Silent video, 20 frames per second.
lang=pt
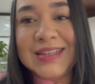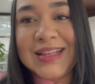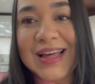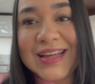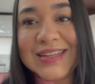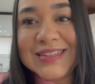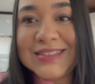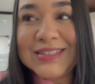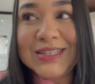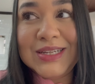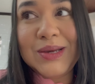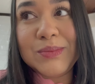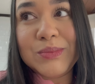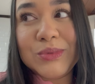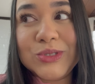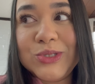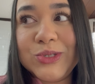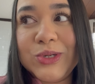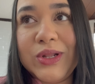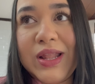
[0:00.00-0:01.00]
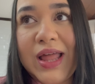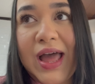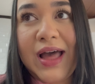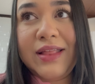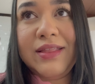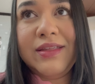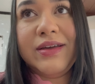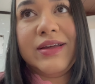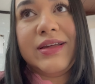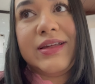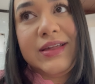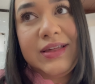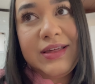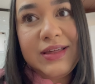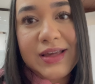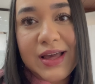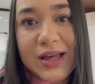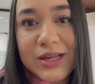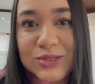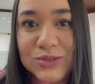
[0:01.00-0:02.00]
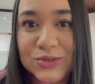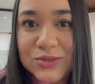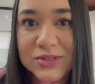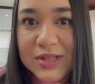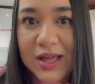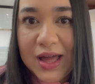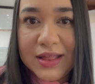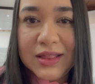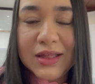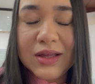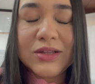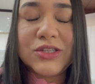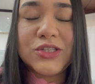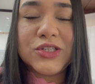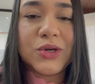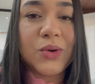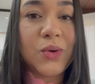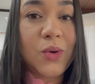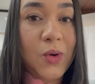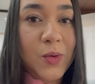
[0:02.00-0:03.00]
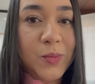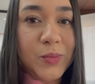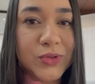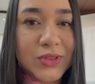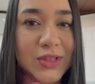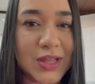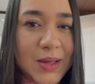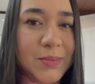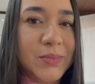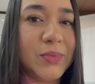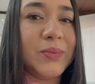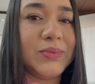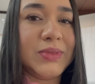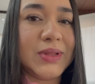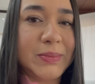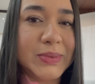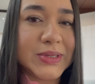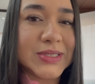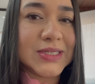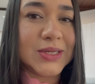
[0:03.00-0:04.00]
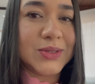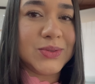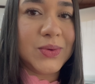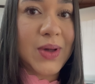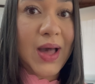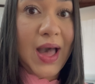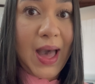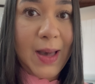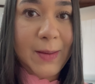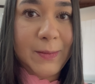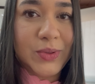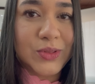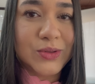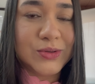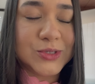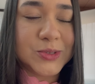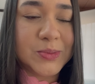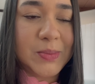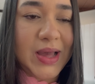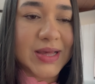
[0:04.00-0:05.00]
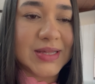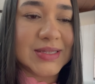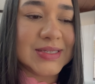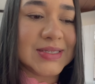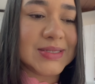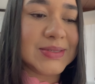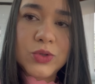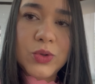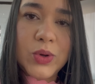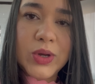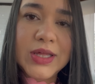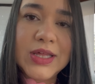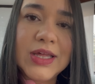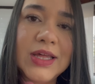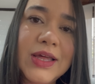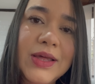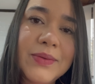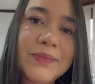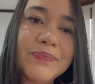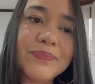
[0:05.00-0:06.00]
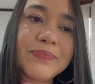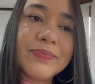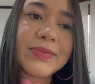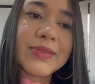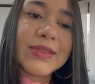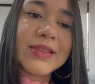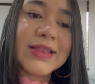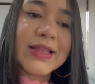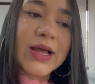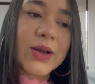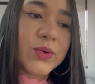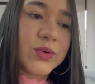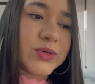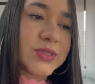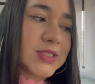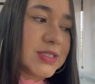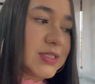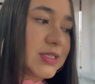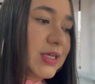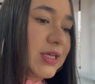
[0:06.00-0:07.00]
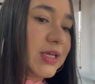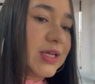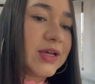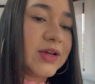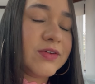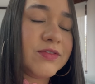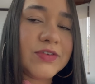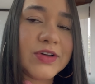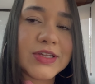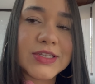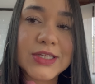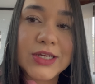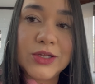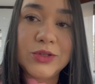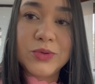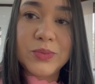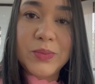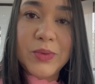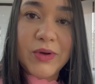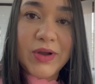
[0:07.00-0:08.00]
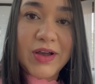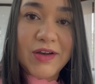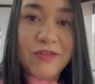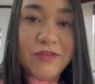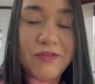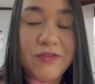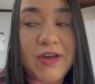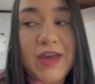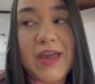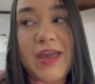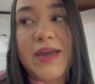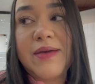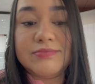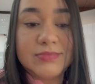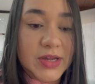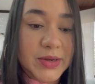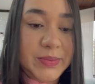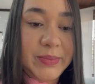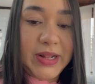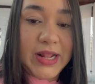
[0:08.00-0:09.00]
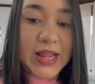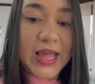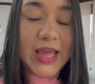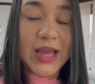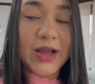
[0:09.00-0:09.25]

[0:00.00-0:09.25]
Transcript: assim, emocionada e assustada de como o tempo tá passando rápido demais. Tô aqui na cozinha fazendo meu café, terminei